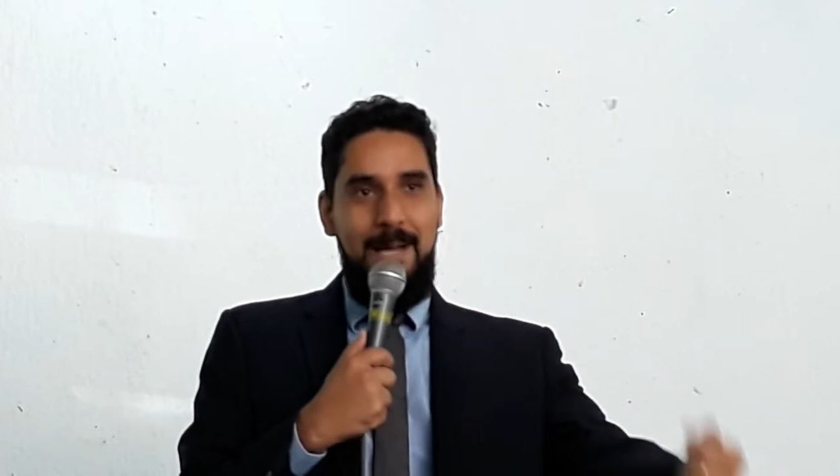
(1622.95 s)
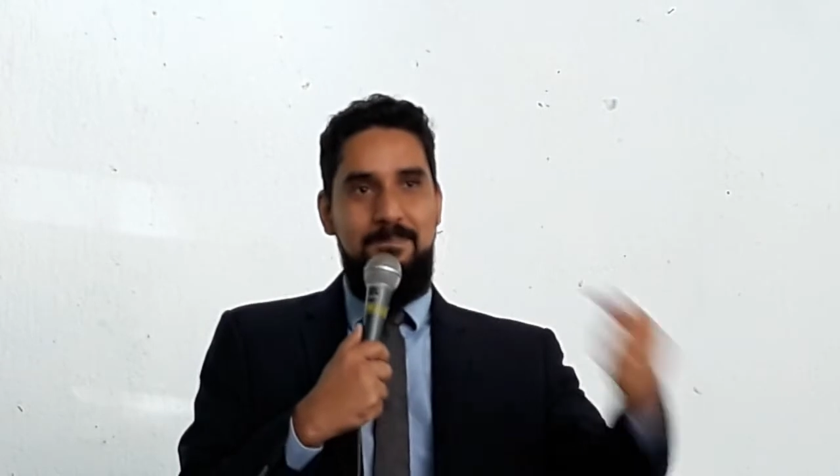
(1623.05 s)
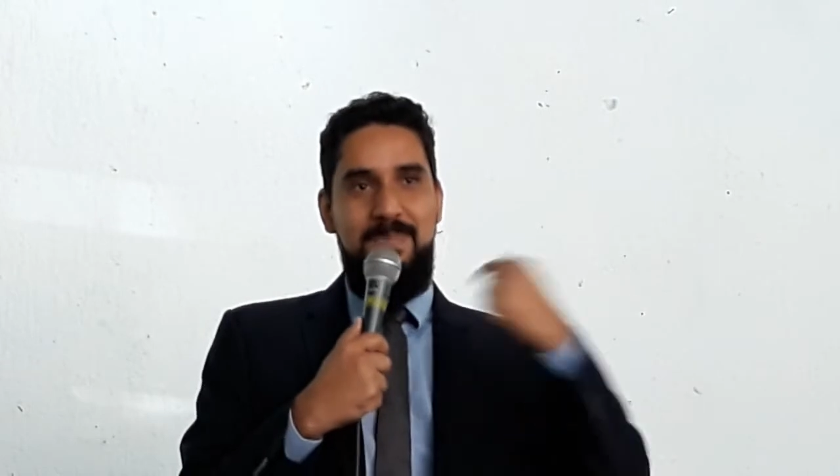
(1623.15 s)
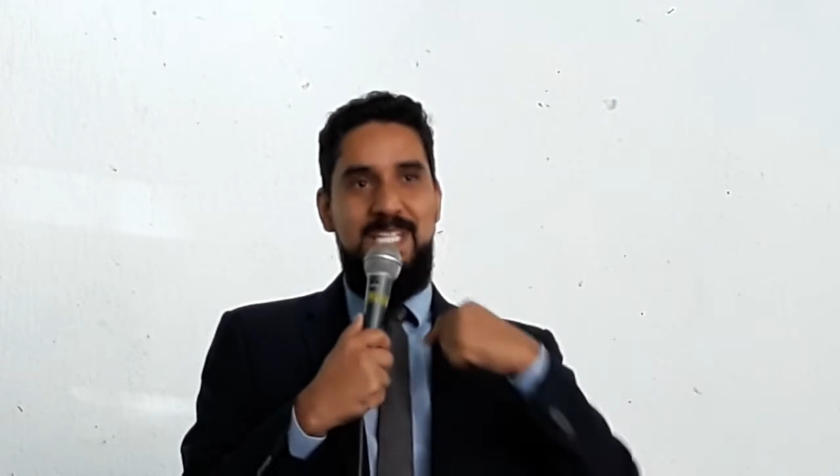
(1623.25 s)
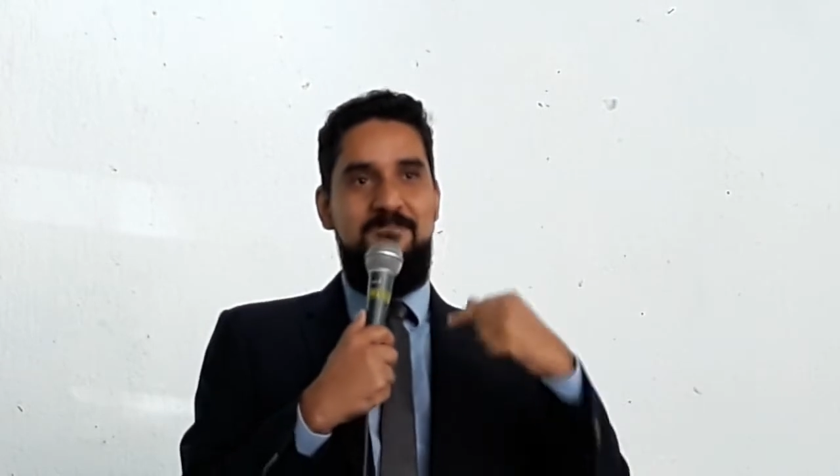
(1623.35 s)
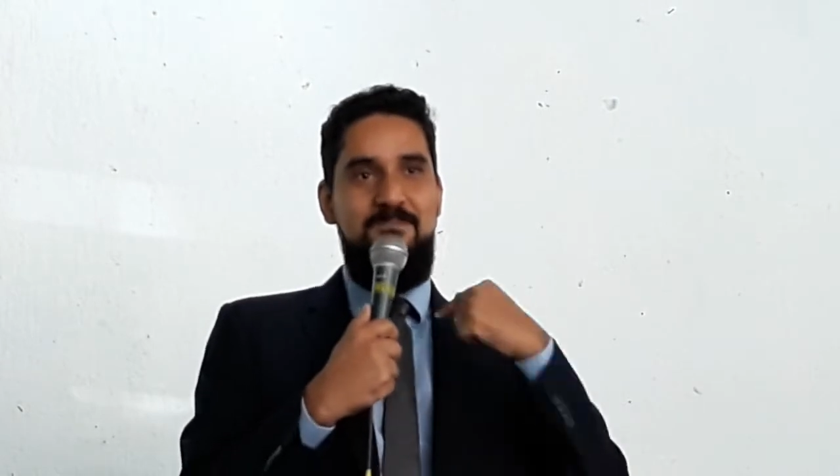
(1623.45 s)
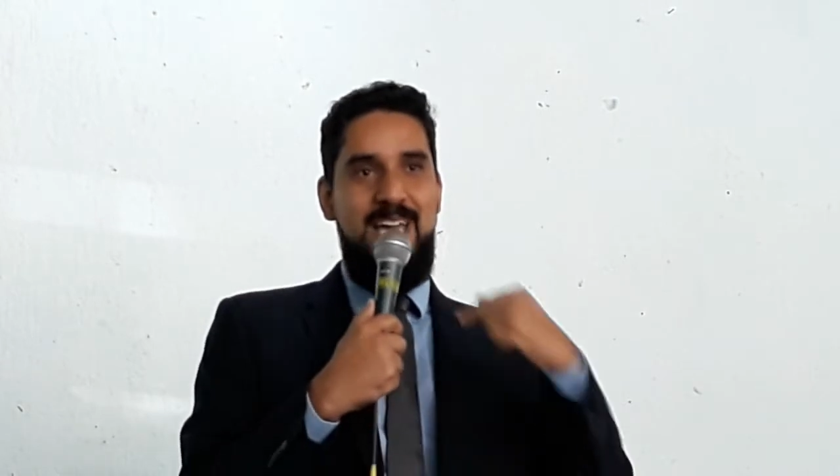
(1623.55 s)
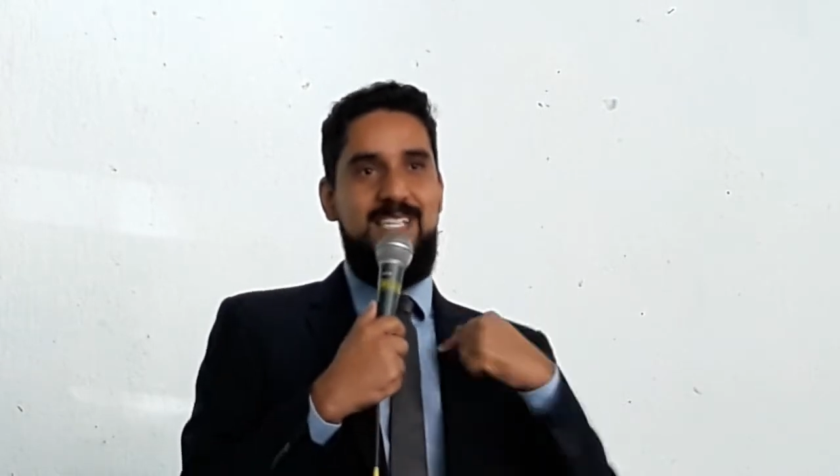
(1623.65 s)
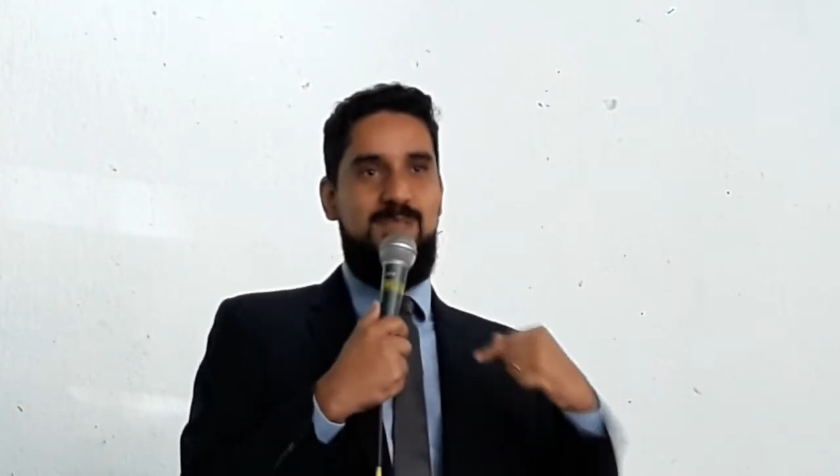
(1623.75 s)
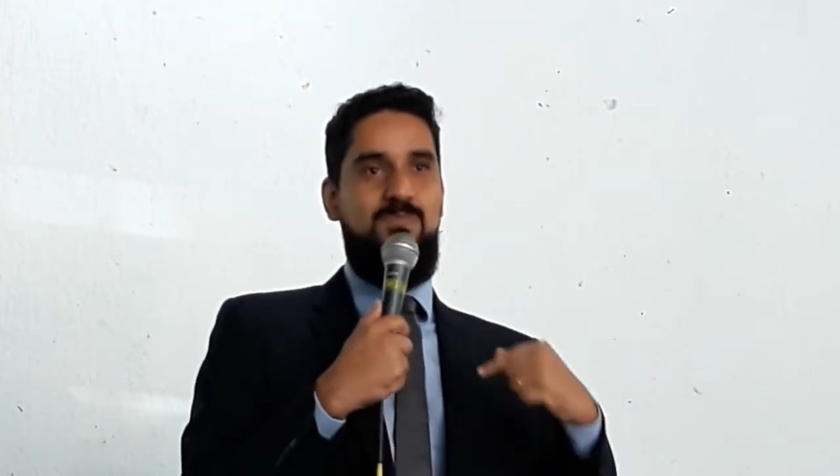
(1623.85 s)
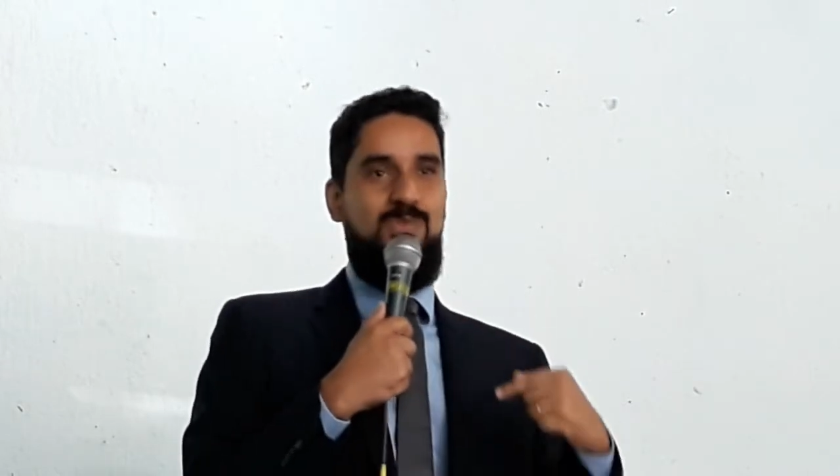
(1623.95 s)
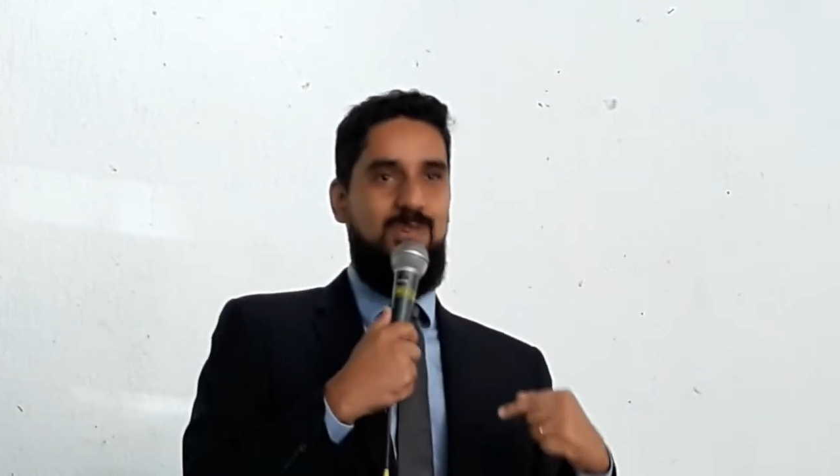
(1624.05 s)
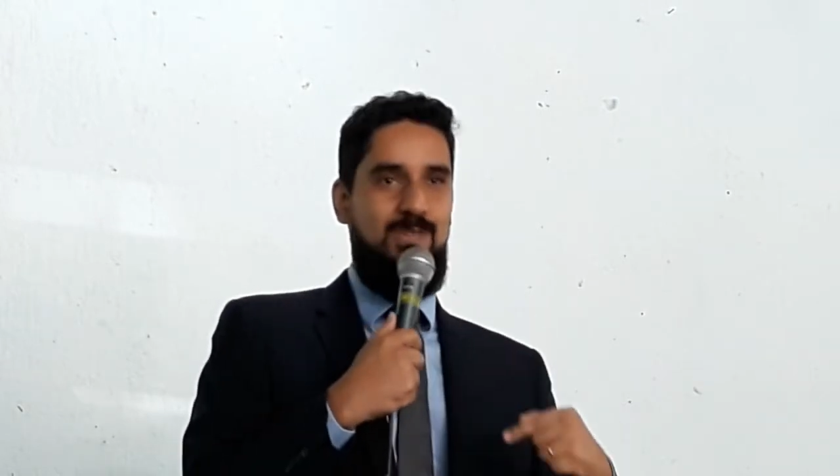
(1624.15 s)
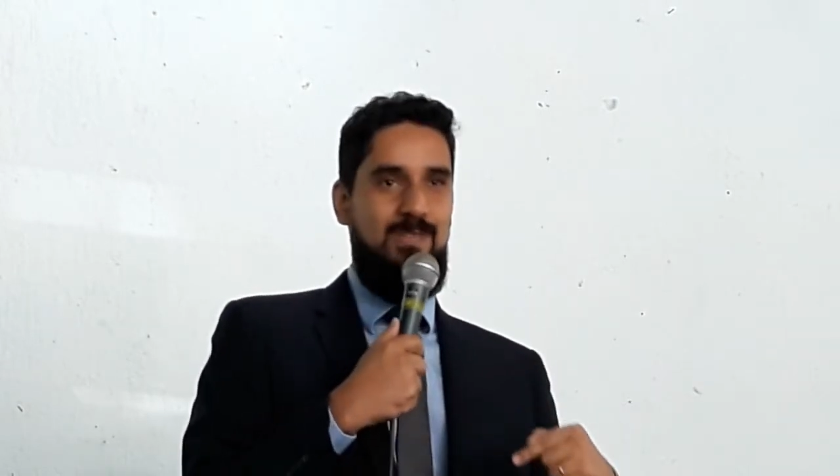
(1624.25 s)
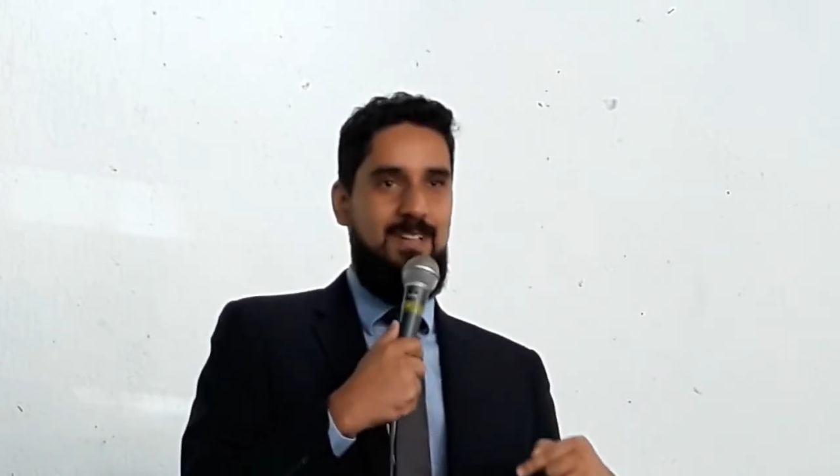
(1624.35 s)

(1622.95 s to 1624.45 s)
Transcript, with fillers: mim mesmo.